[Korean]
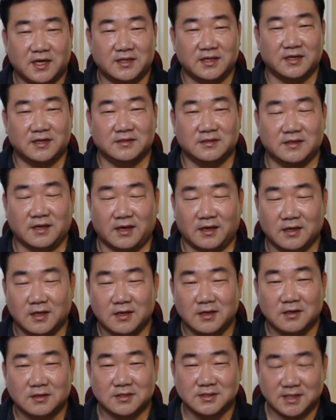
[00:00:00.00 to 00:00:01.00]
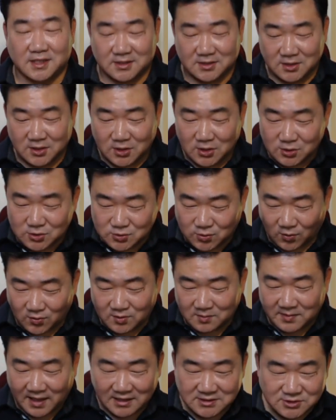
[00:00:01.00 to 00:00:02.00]
되는데 그냥
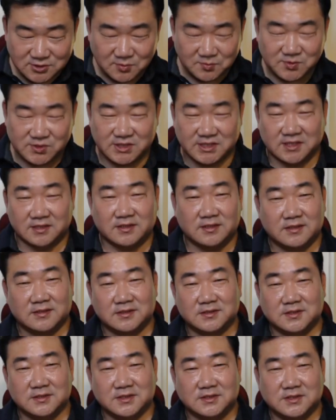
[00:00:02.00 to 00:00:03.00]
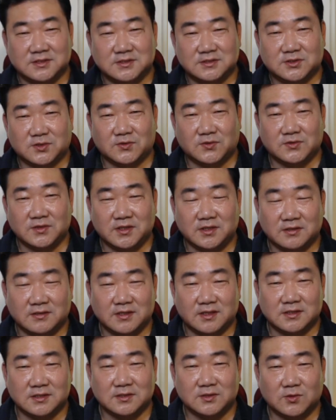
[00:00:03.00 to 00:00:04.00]
소금 한 줌씩 그 들어오는
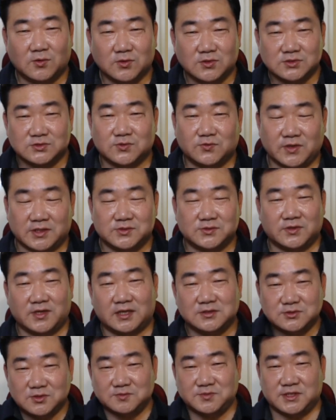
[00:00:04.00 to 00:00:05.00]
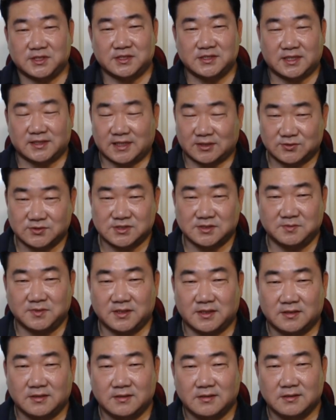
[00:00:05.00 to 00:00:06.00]
현관 오른쪽 왼쪽에 한 줌씩 그냥
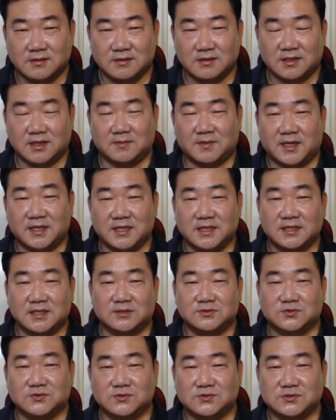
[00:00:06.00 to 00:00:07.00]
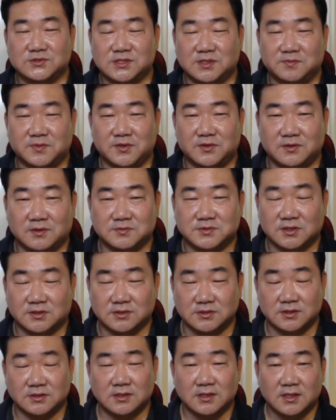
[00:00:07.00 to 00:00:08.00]
놔뒀습니다. 그렇게 많이 놔두실 필요는 없죠.
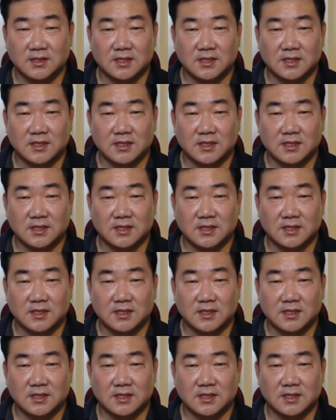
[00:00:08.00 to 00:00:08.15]
그